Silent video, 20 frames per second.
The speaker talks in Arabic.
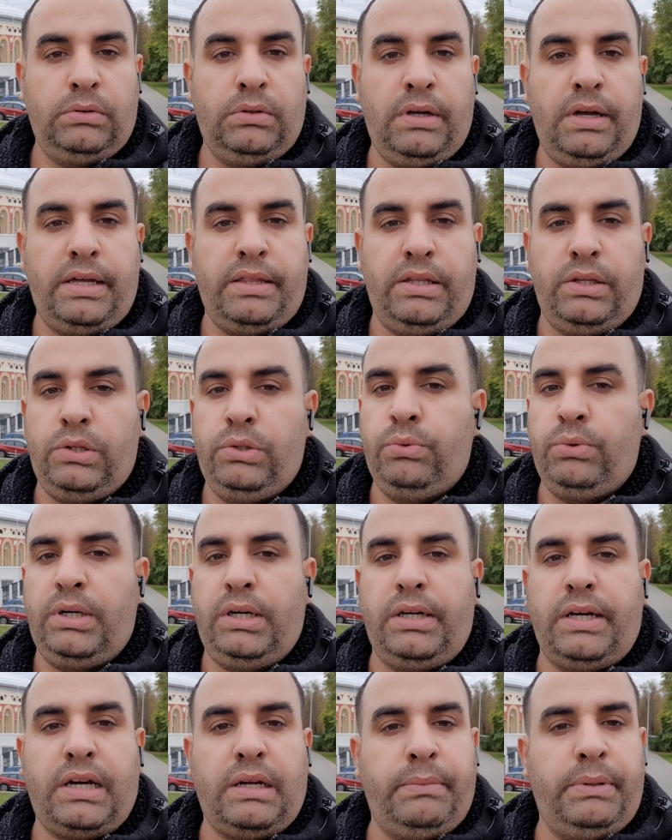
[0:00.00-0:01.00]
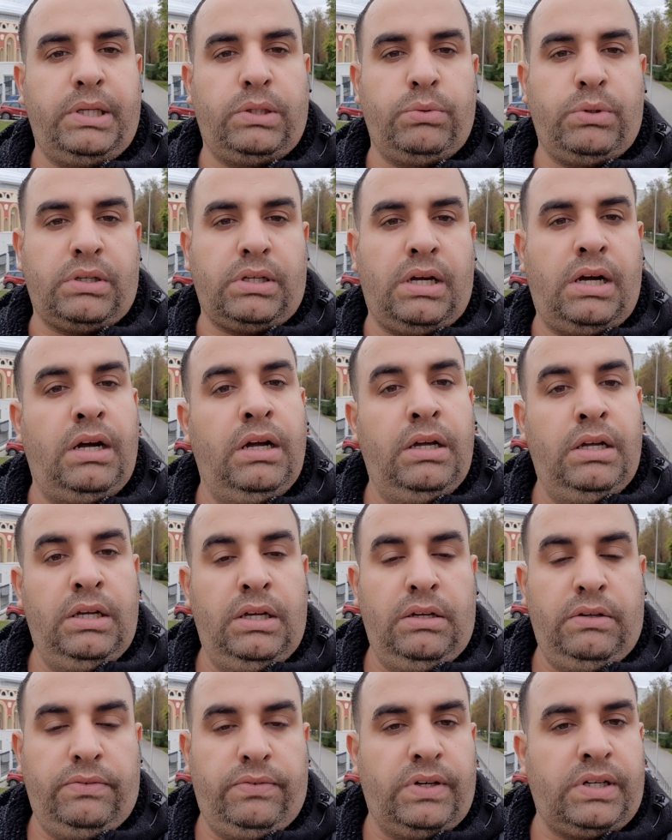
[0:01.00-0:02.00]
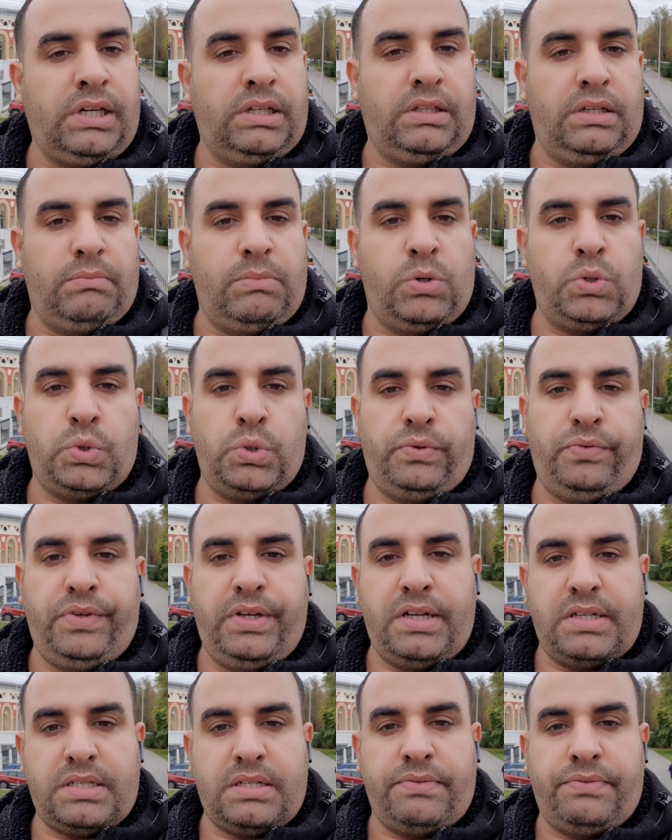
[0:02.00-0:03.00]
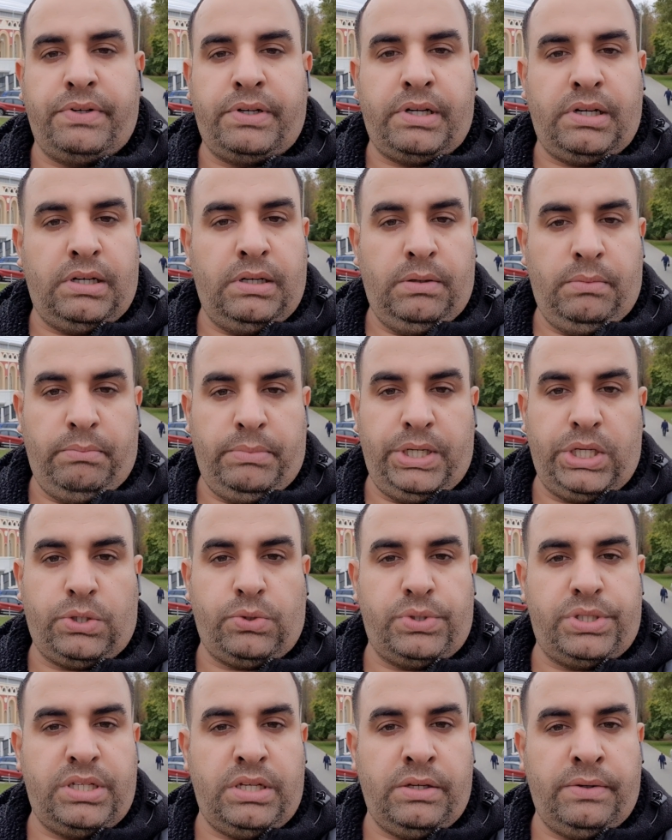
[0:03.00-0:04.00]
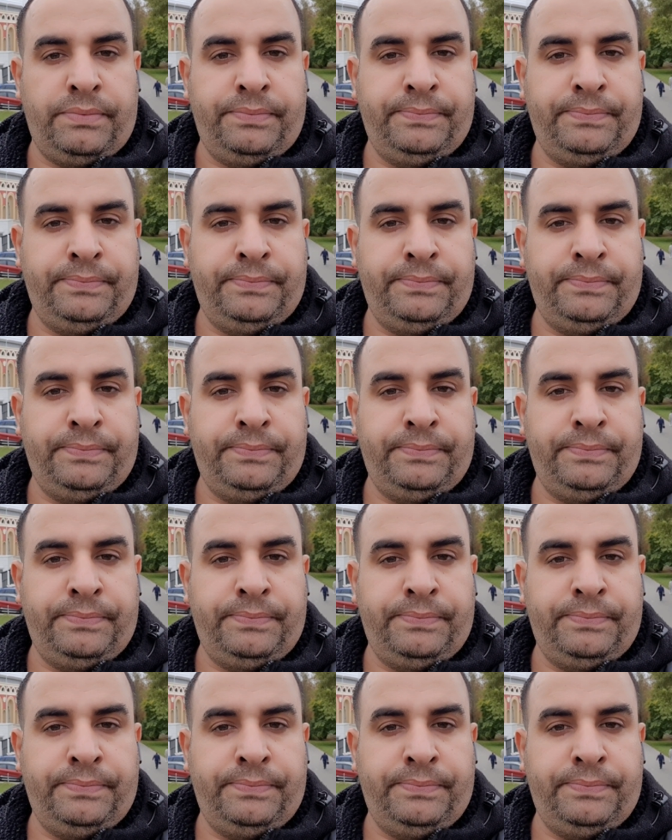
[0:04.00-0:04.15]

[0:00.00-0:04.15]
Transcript: هذه الدول العربية أتوقع فقط الموجود فيها سفارة بيلاروسية